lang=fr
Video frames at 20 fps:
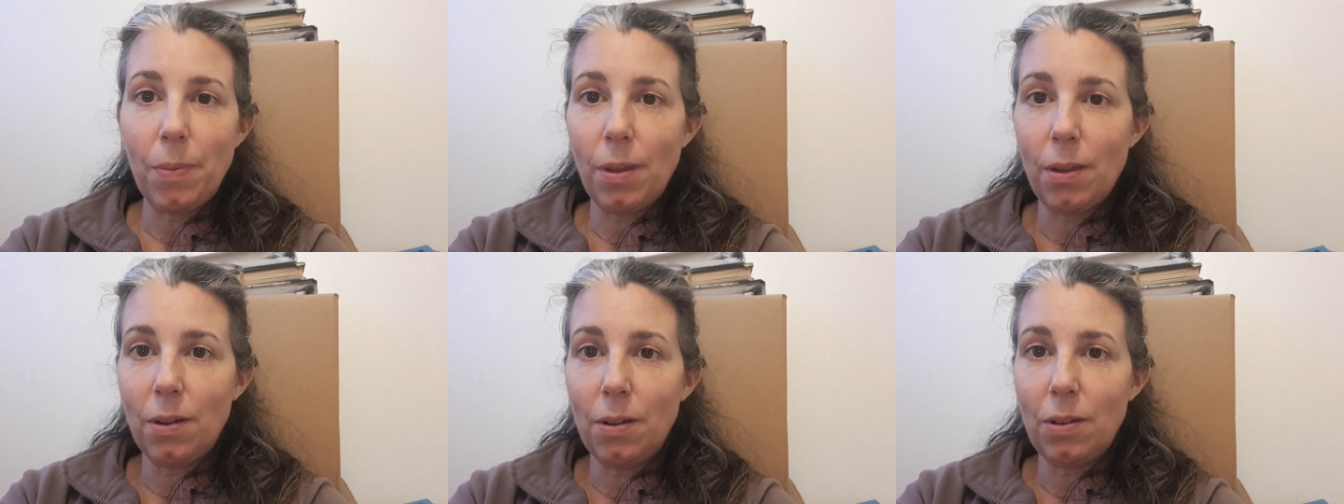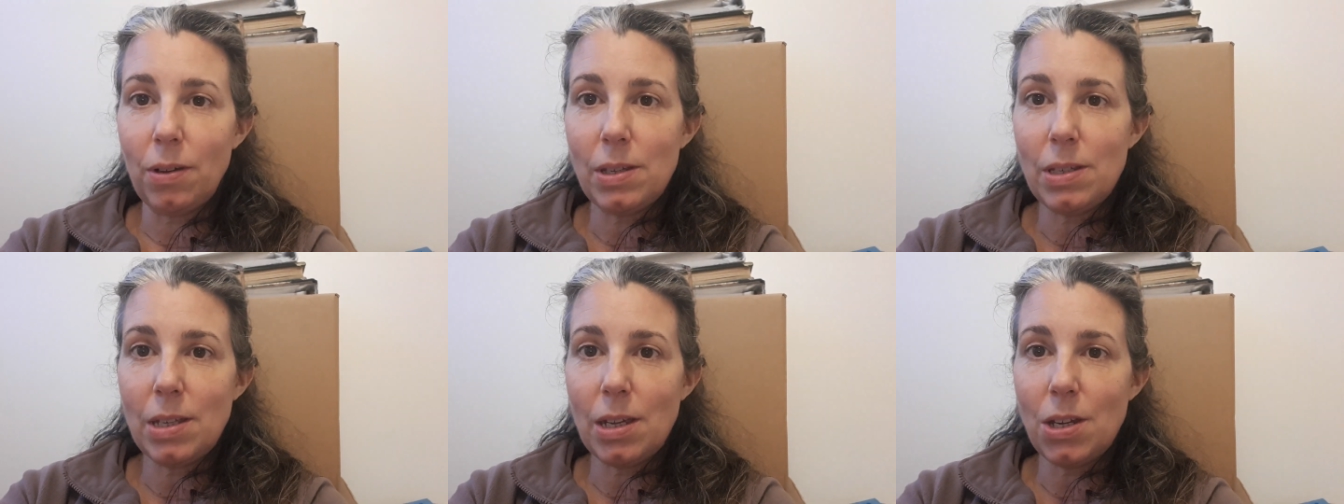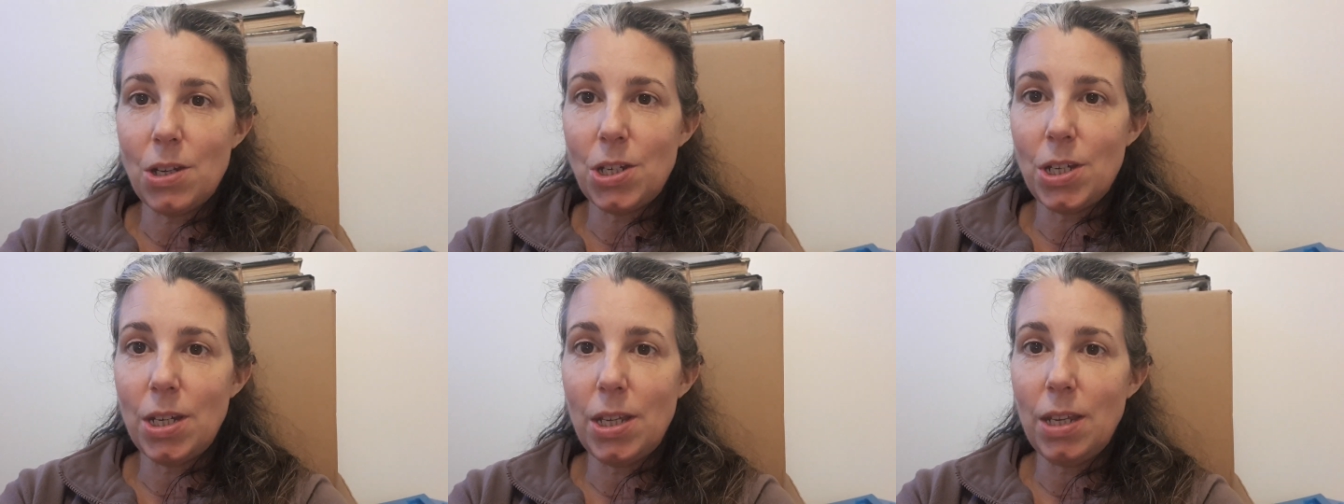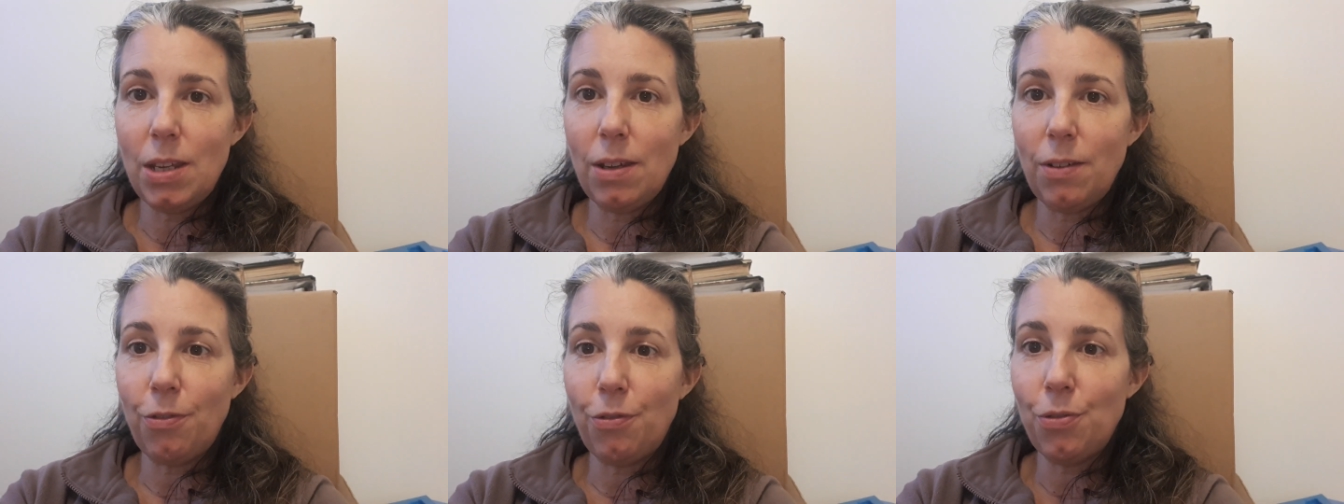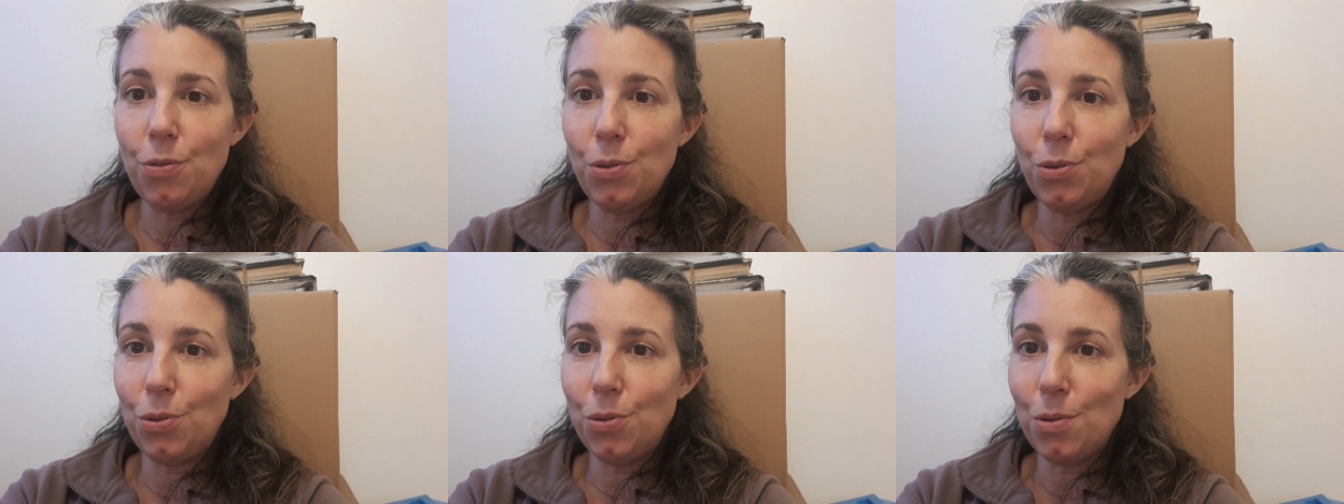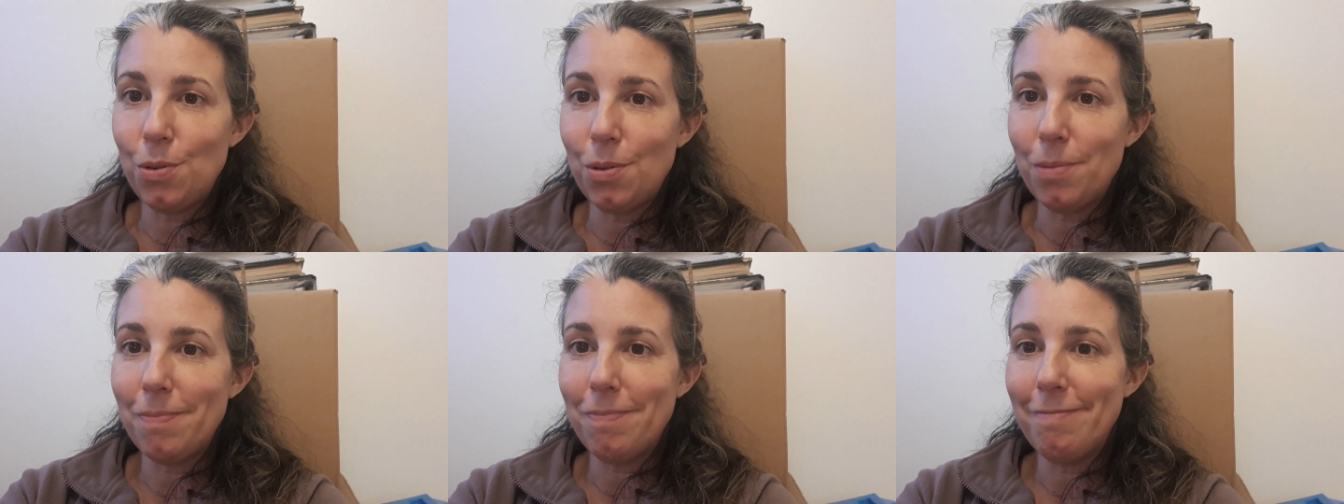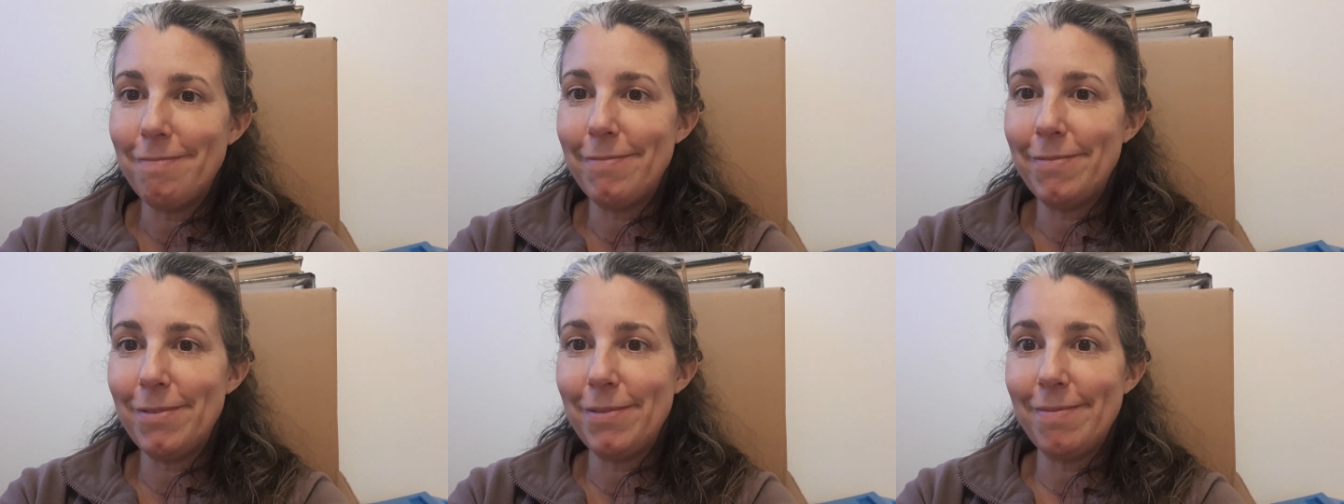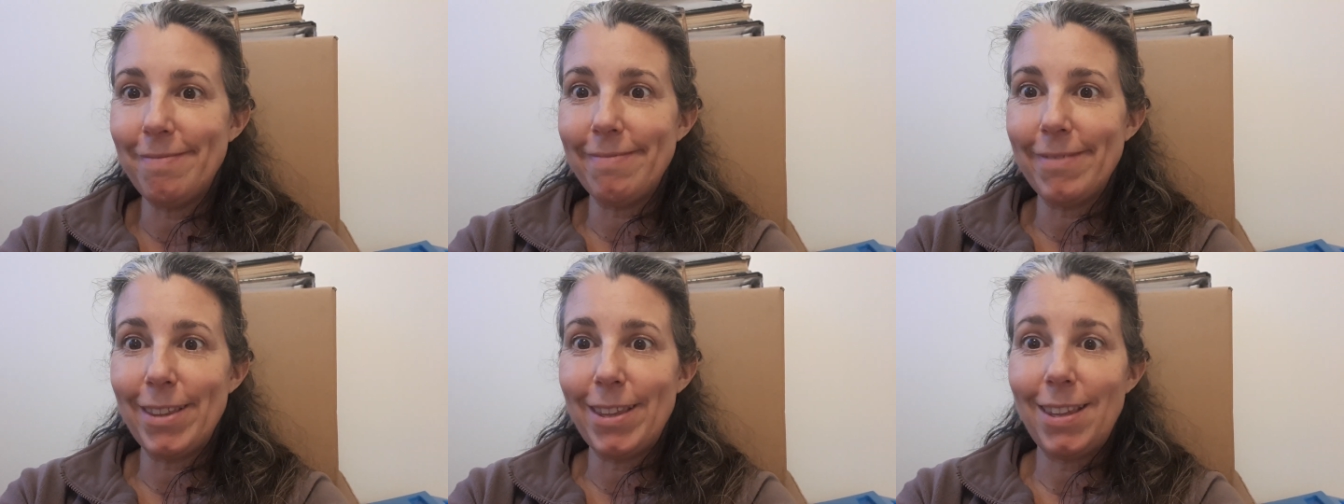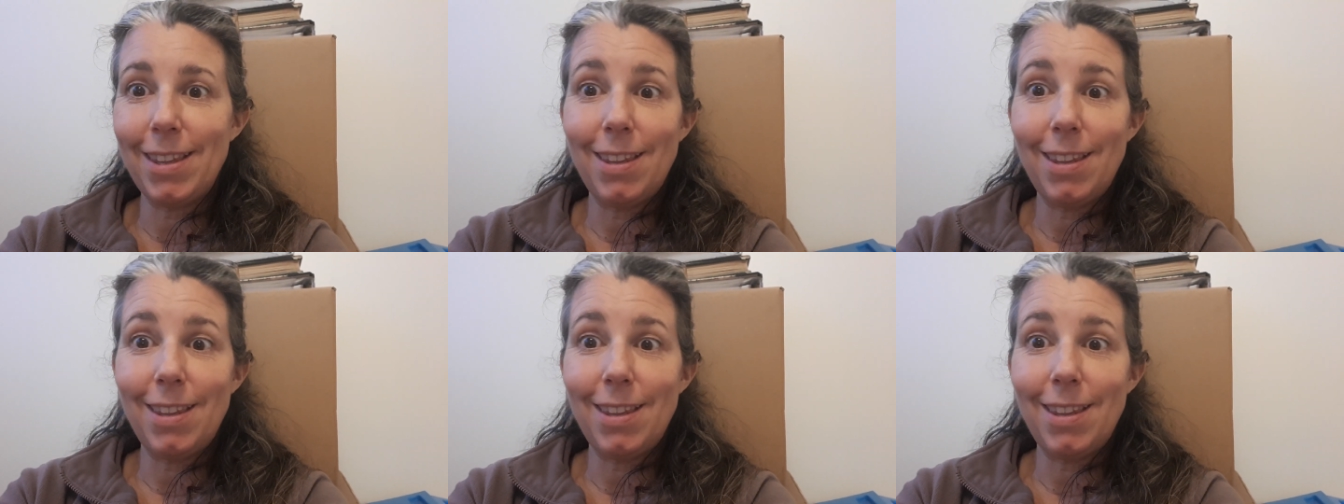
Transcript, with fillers: Euh, il s'agit des photos, mm,